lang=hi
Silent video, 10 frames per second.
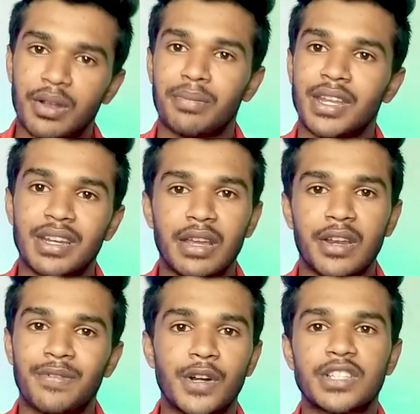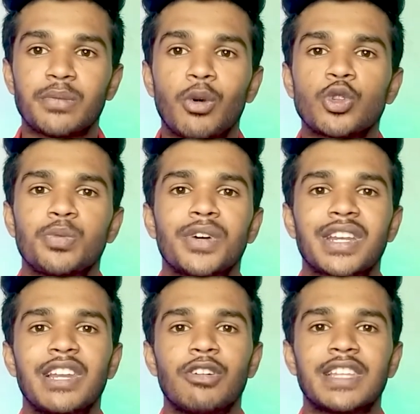मेरी रेपुटेशन बहुत ऊपर
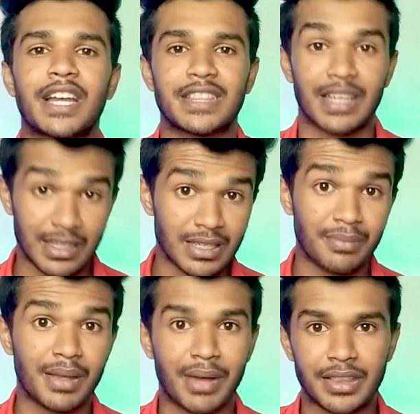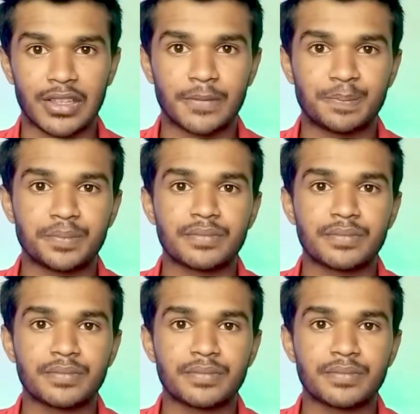के लेवल तक आती है ऐसा मैं मानता हूँ